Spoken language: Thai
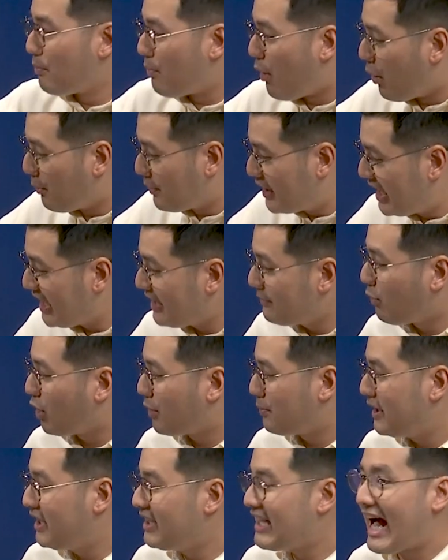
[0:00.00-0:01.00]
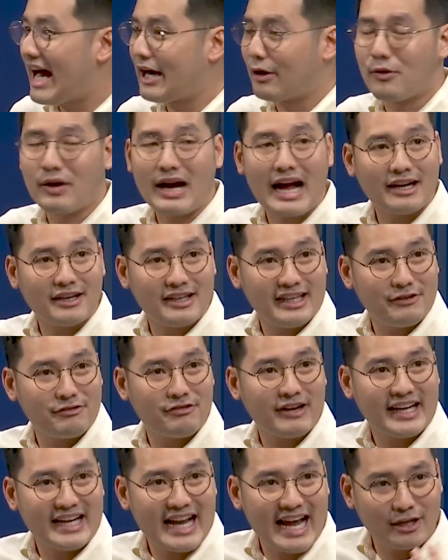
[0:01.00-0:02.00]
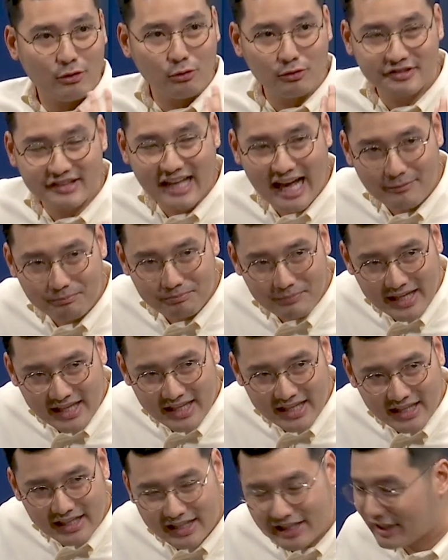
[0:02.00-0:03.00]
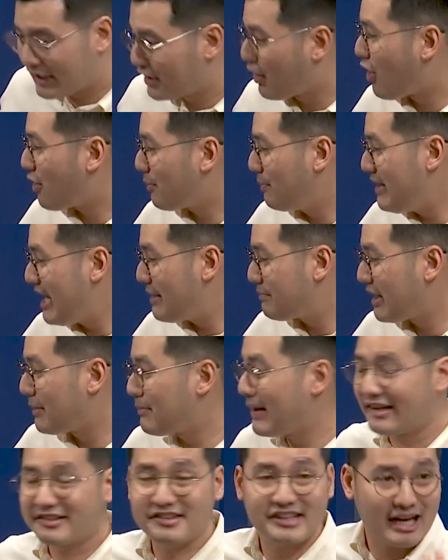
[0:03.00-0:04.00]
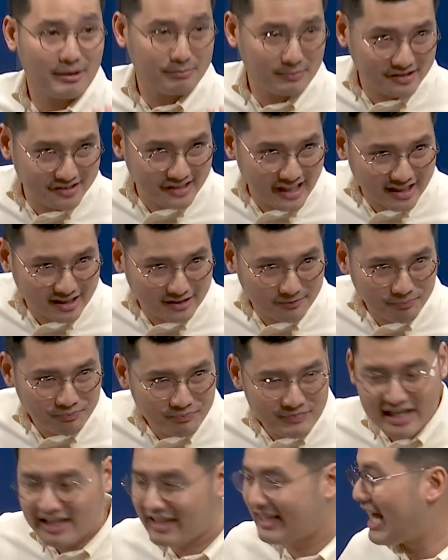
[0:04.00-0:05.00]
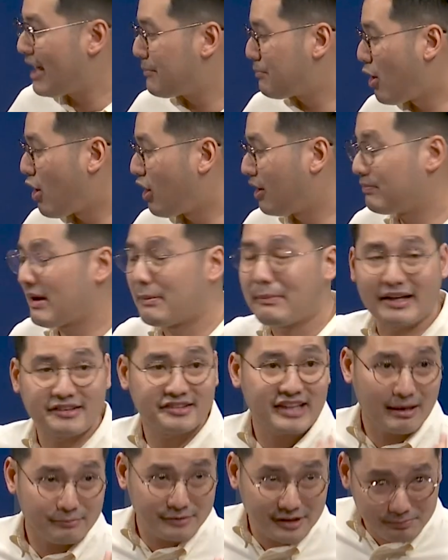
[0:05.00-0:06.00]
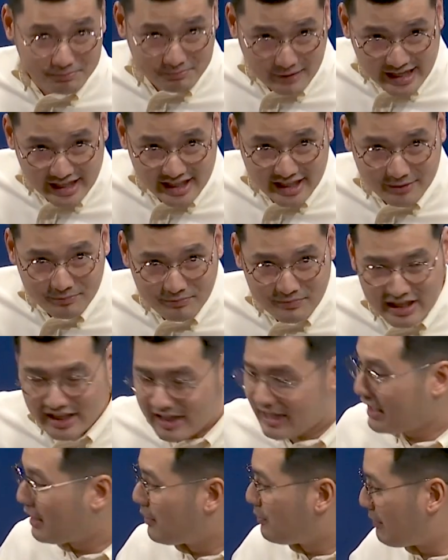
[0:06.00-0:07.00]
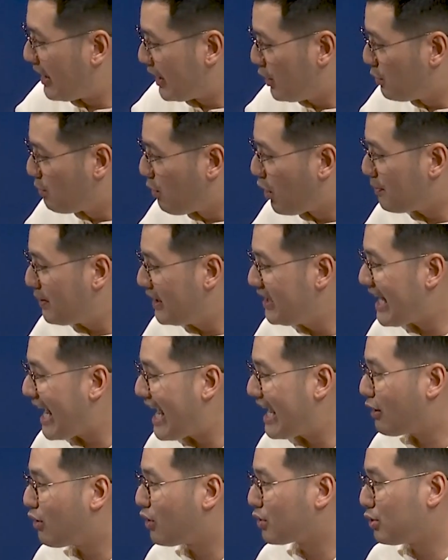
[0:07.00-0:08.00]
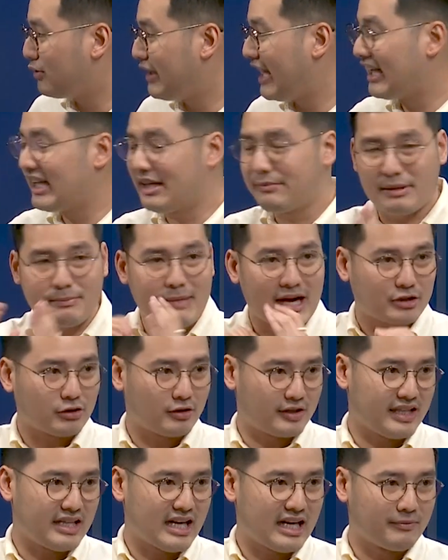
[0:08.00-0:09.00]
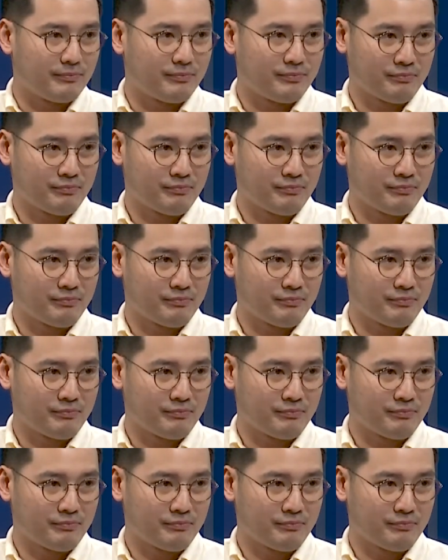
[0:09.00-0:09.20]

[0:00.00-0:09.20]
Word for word: ผมคิดบนพื้นฐานของการรีไฟแนนซ์ทุก3ปีดอกเบี้ยประมาณ 3% และผ่อนประมาณ30ปีมันอยู่บนพื้นฐานของตัวเลข 10,000 บาทต่อเดือน